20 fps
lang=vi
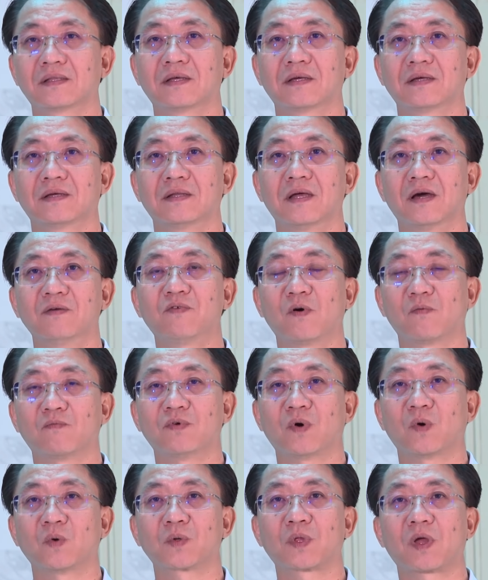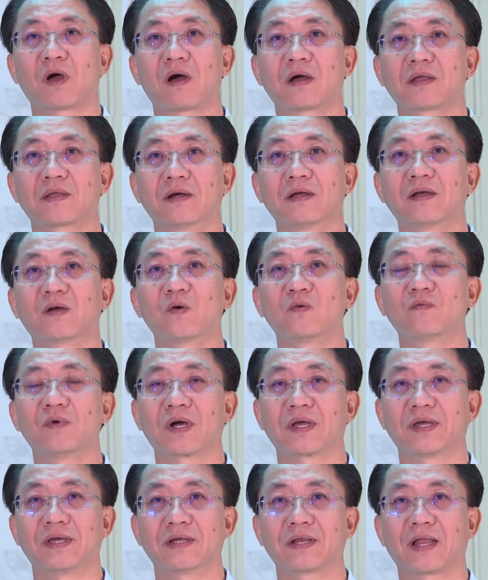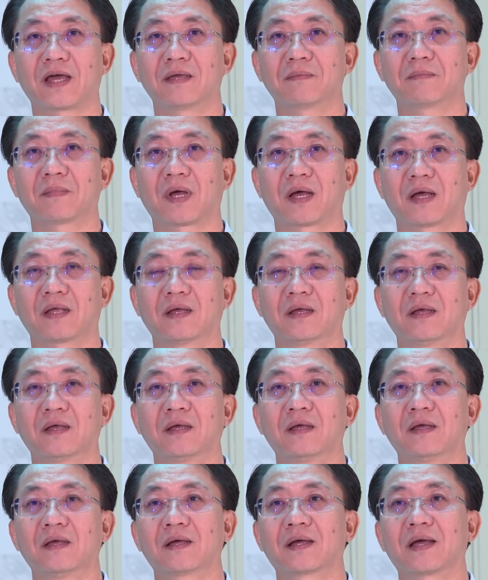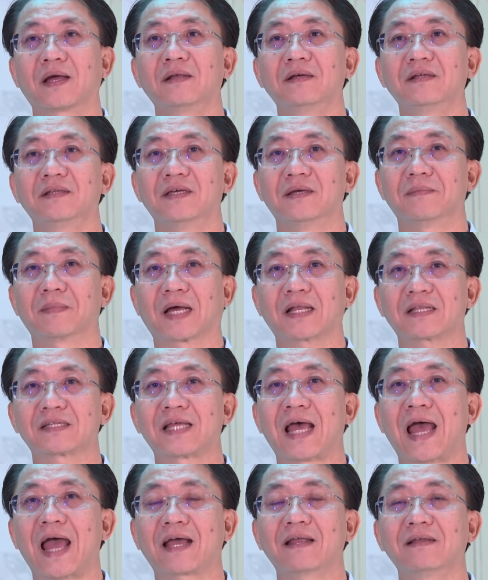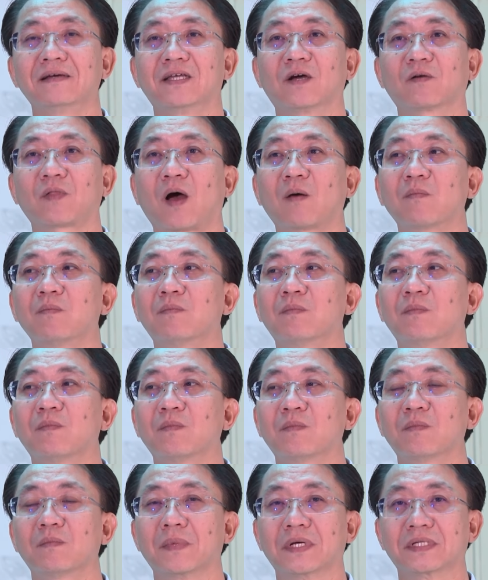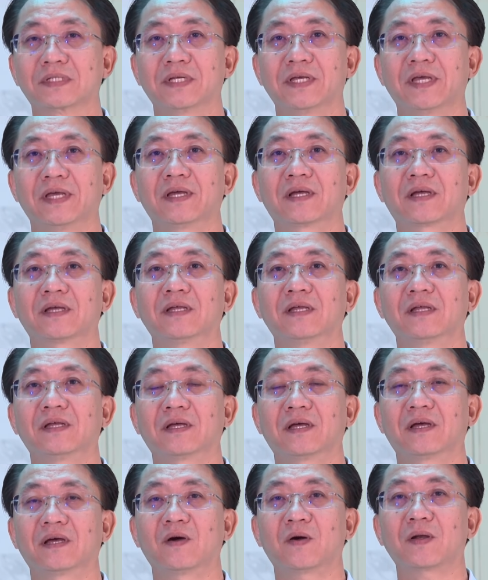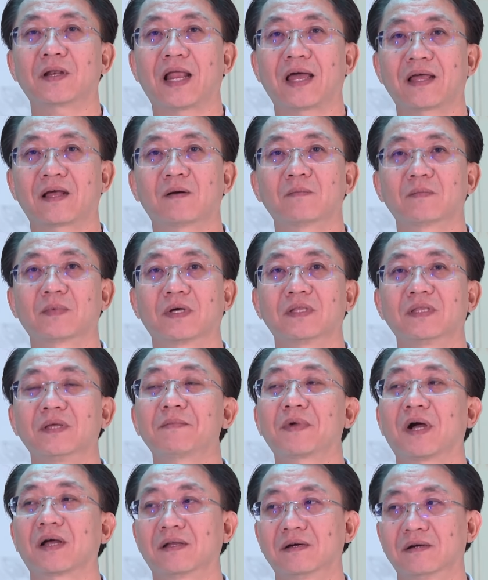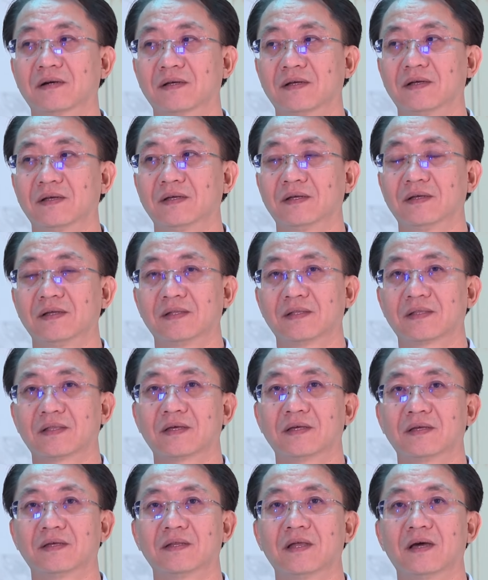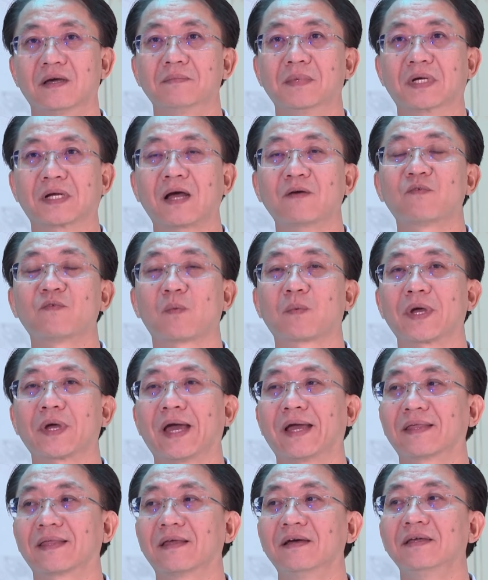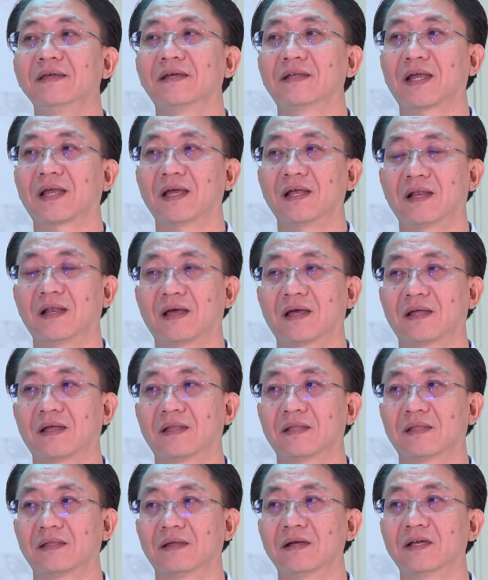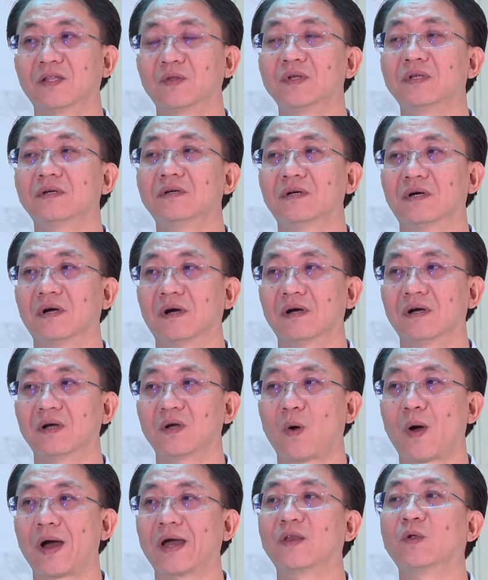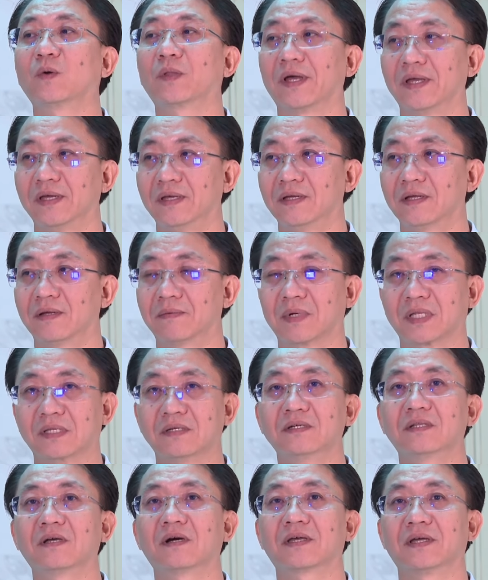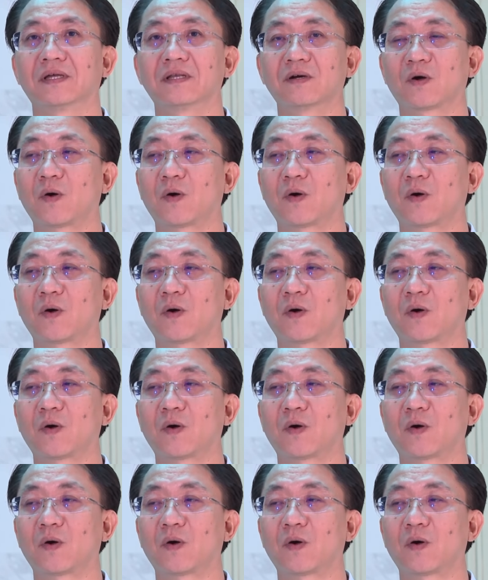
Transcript: thì để phục vụ cho những cái khu vực hiện nay mà các lưới điện cách xa cái đường giao thông mà xe cái à, hotline không thể tiếp cận được thì để khắc phục cái hạn chế hiện nay là những cái tuyến đường ở ngoài đô thị mà chưa thực hiện